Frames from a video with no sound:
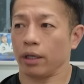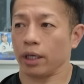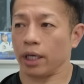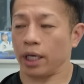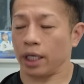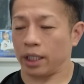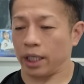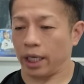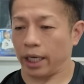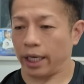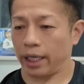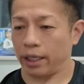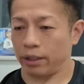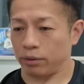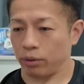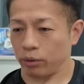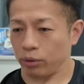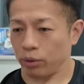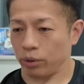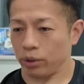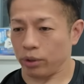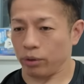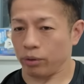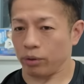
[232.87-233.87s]
鍛えるこ
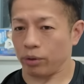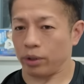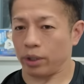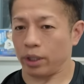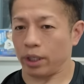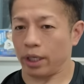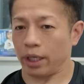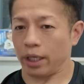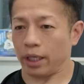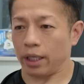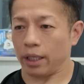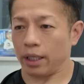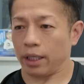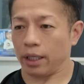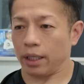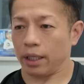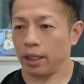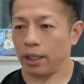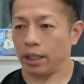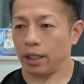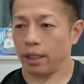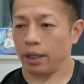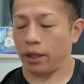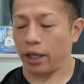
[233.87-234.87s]
とによって
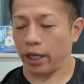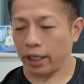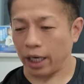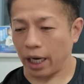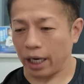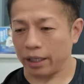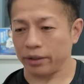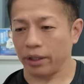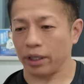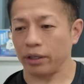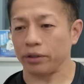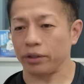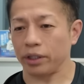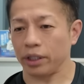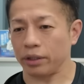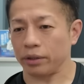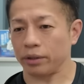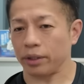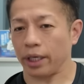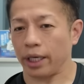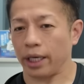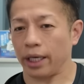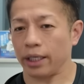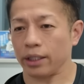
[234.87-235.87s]
でかくなる
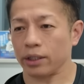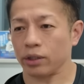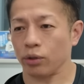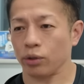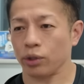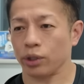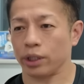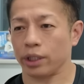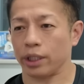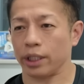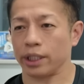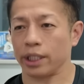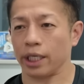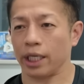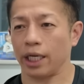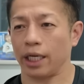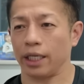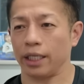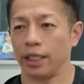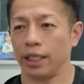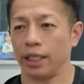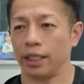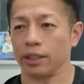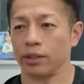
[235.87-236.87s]
肉体そしてさ
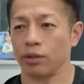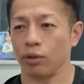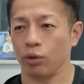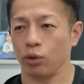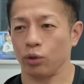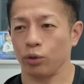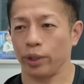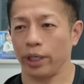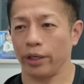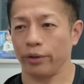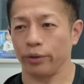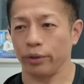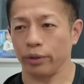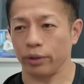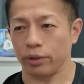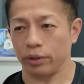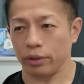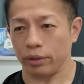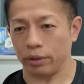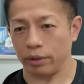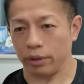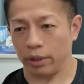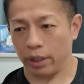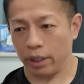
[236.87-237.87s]
らにその上を行
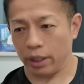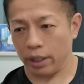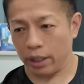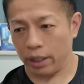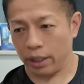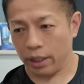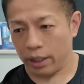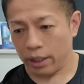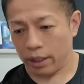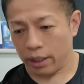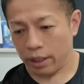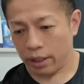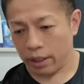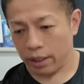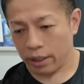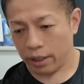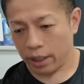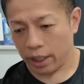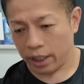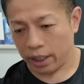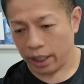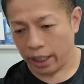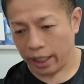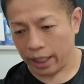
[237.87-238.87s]
く
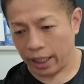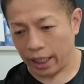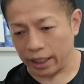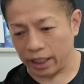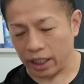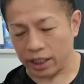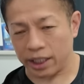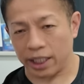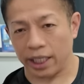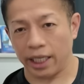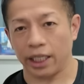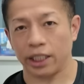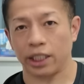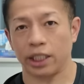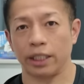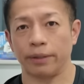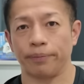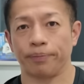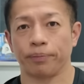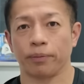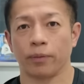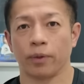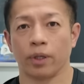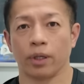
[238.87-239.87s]
鍛えられた精神
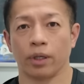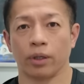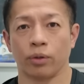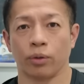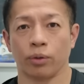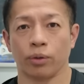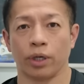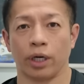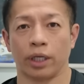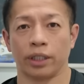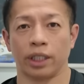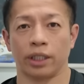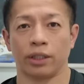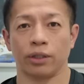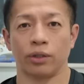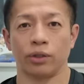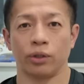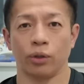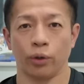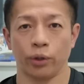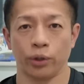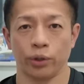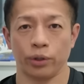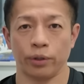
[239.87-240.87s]
ここから出てく
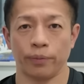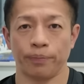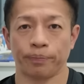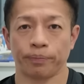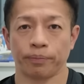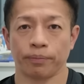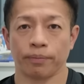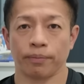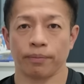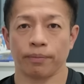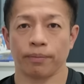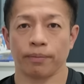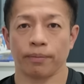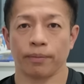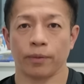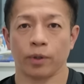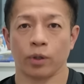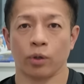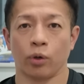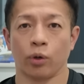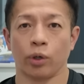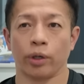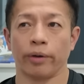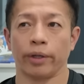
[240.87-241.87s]
る余裕
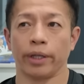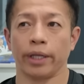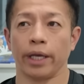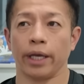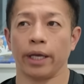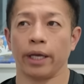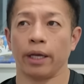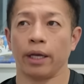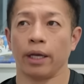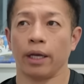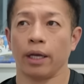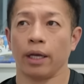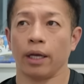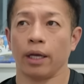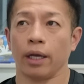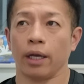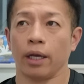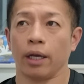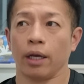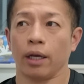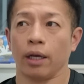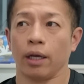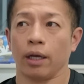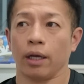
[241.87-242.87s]
これはね
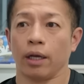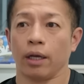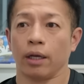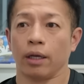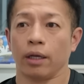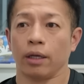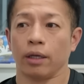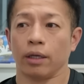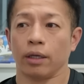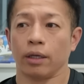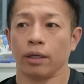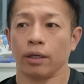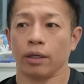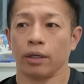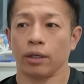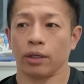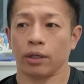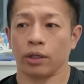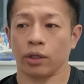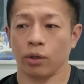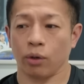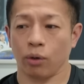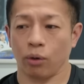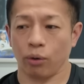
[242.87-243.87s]

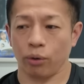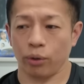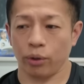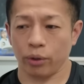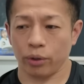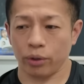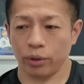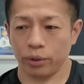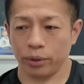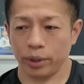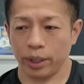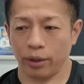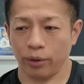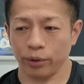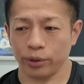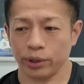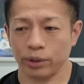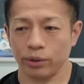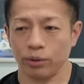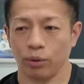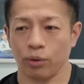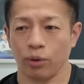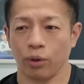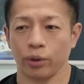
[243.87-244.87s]
強力な
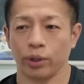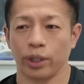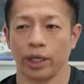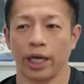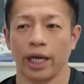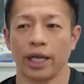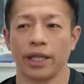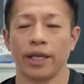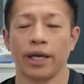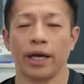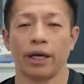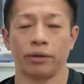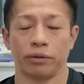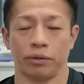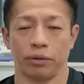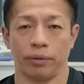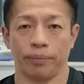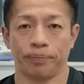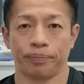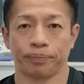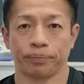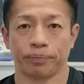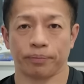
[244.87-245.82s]
オスの個体であると